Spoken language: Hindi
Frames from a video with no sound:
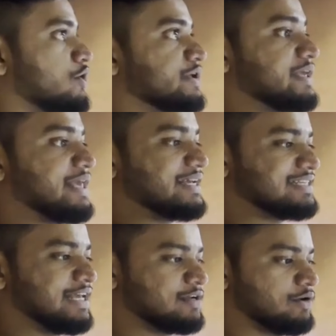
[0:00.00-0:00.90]
और
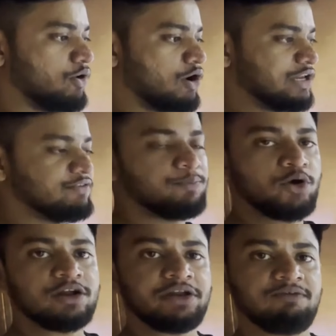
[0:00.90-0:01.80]
कैसे एक ऑल इन वन
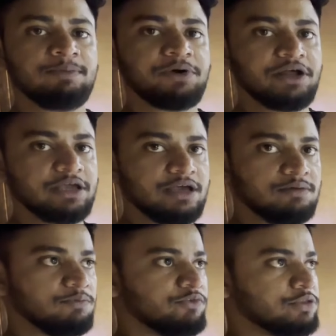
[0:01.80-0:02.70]
प्रोडक्ट डेवलप करा गया है